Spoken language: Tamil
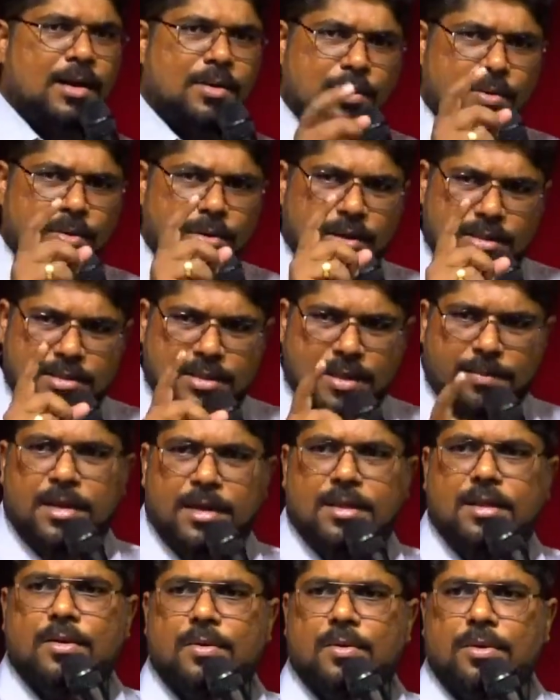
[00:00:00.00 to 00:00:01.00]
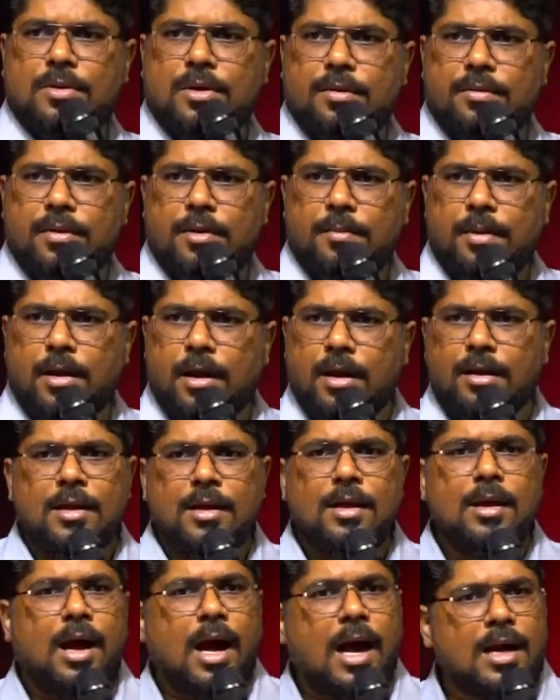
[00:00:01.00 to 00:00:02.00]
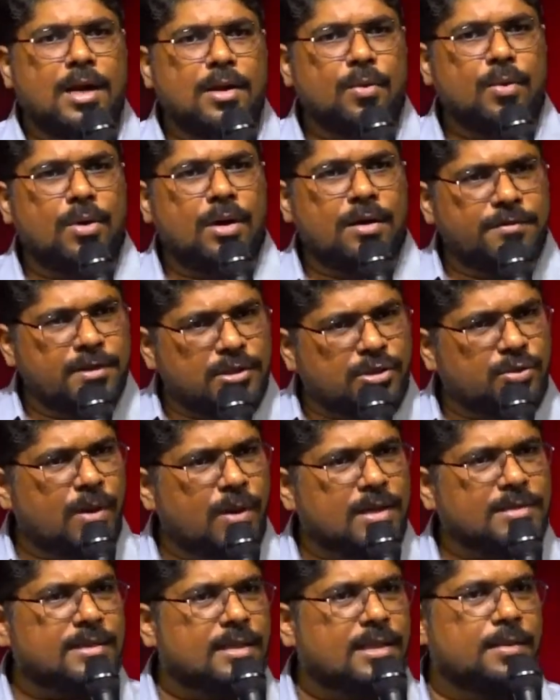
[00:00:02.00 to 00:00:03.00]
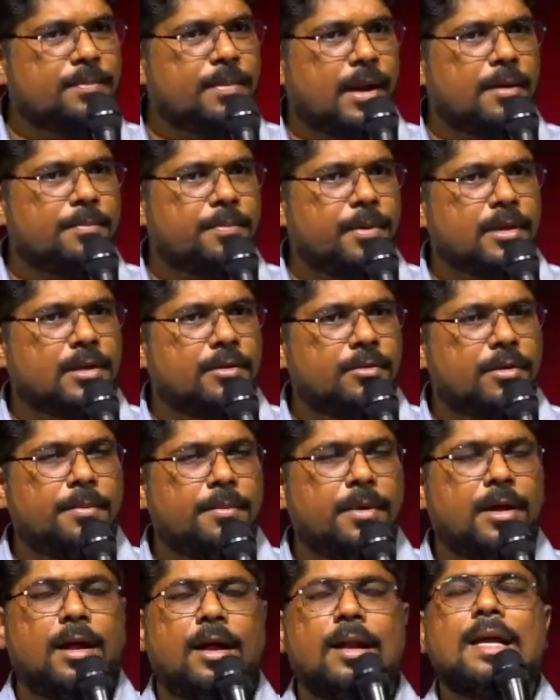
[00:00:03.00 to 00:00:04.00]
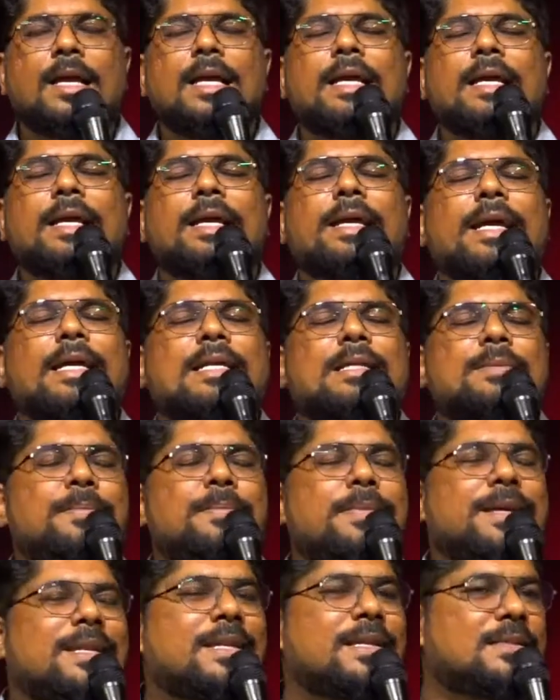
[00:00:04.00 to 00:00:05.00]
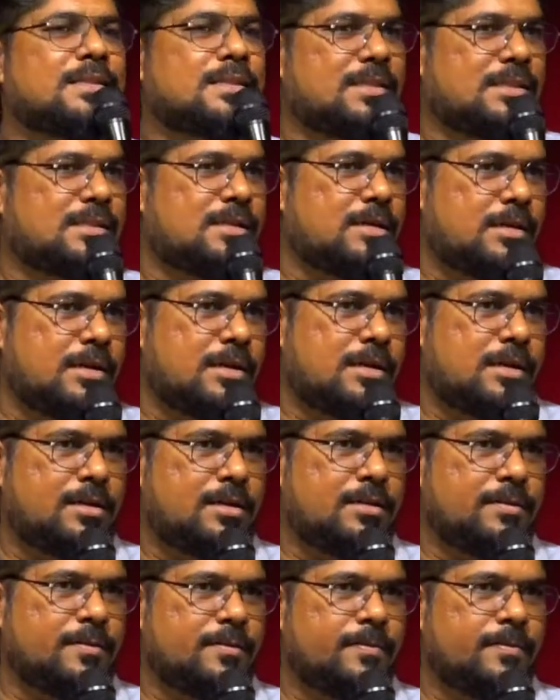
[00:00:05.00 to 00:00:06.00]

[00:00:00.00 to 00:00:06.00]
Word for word: ஆண்டவர் உங்களுக்கு சமாதானம் கொடுக்க விரும்புகிறார் ஆண்டவர் உங்கள் விசுவாசத்தை பலப்படுத்த விரும்புகிறார் கெட் மினிஸ்டர்ட்